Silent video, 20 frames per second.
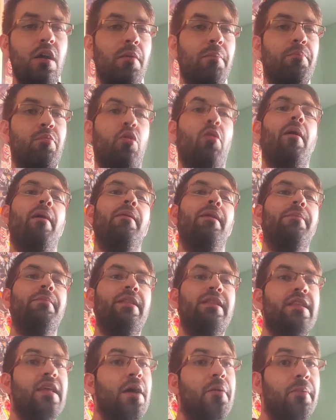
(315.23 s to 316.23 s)

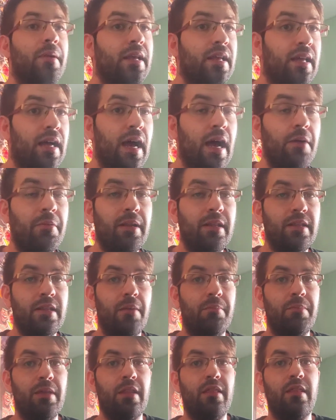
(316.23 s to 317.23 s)
Probablemente hablen
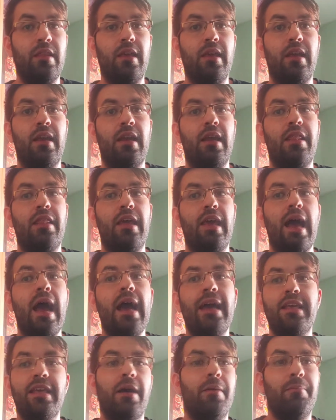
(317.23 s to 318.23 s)
también de la de
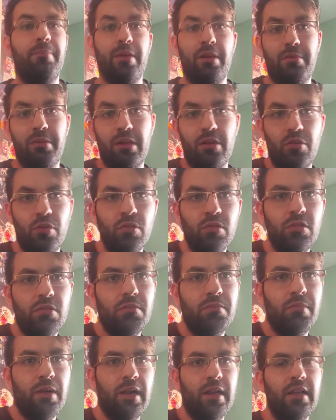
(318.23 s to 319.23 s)
I Am Baby Groot,
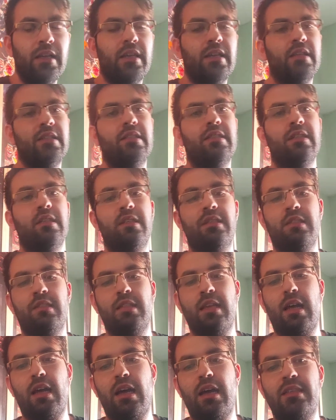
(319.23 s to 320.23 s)
¿vale? Que es
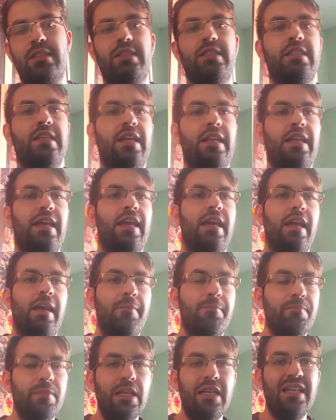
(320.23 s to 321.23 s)
esta
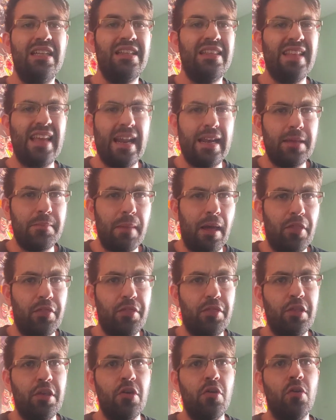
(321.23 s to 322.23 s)
serie de
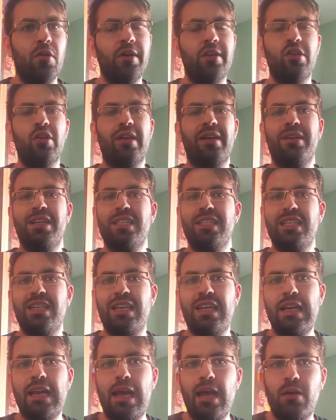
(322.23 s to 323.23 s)
animación, creo que va a ser
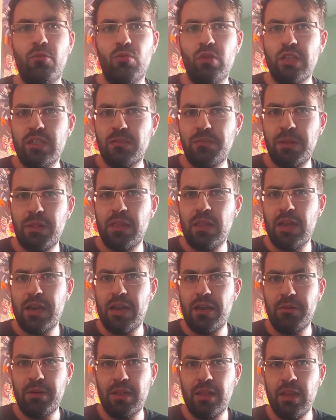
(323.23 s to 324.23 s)
un especial
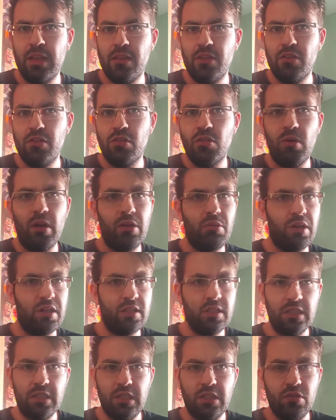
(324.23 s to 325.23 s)
navideño o algo
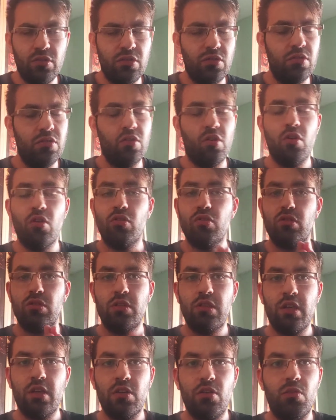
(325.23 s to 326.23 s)
así, no, no lo
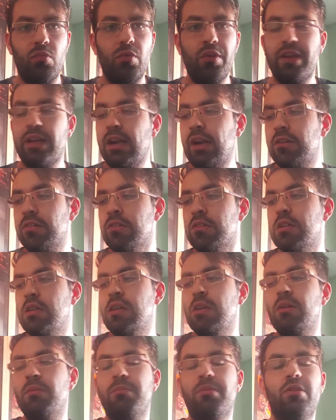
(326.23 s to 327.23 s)
tengo muy claro,
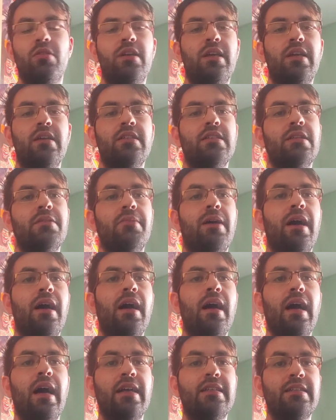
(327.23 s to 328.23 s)
pero que se
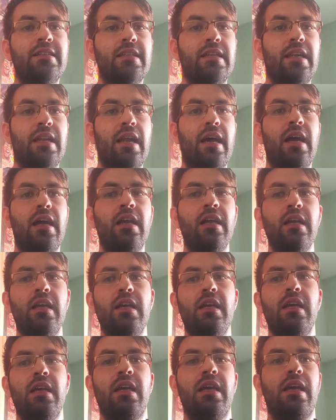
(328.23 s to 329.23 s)
va a estrenar
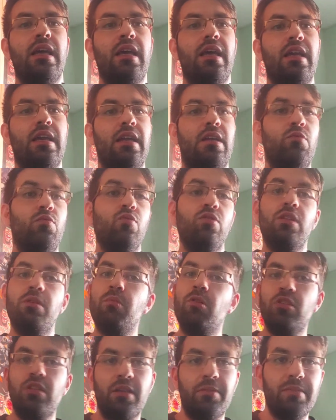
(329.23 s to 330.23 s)
en el
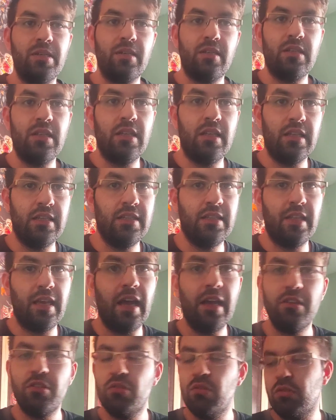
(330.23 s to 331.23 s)
último trimestre de este
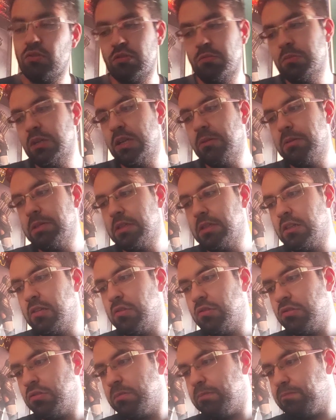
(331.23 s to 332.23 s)
año
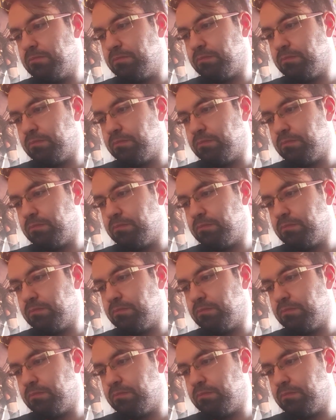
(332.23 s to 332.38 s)
2022.